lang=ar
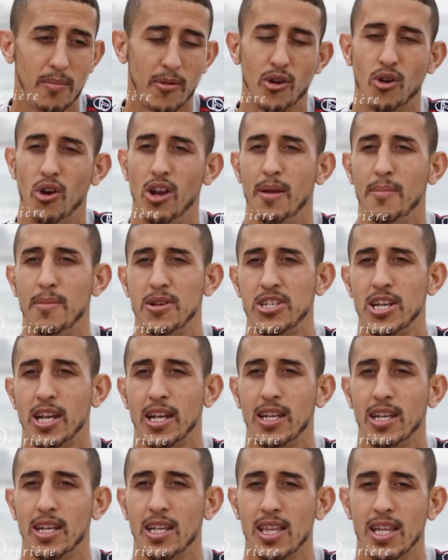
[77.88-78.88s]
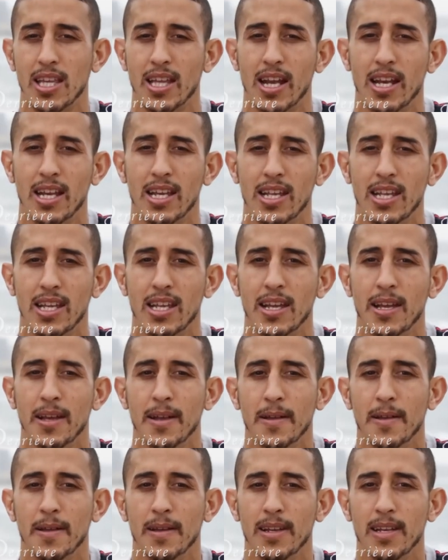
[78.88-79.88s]
مروا على مشاكل كثيره اللي
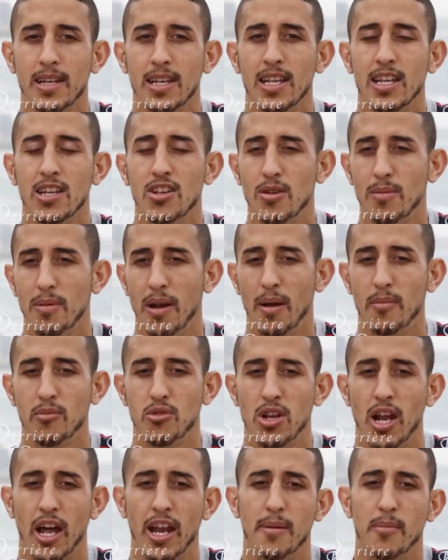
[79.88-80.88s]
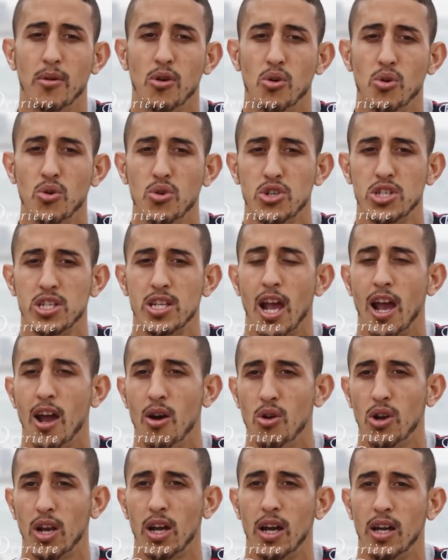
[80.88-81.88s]
اللي اليوم الحمد لله احنا ما نقولوش
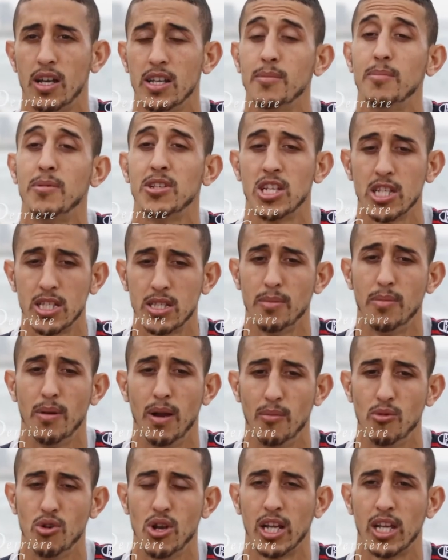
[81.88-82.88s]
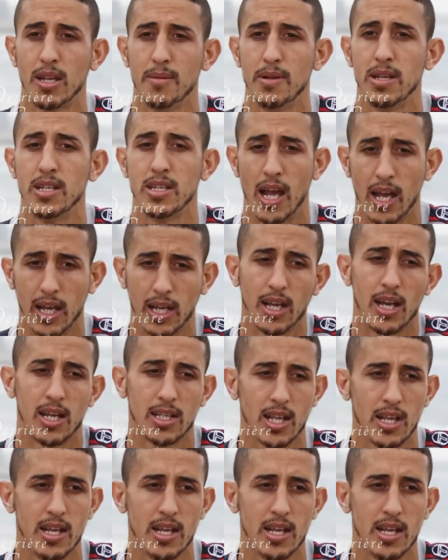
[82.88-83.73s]
تاهل خ... ماشي سبع ملاكمين حقيقه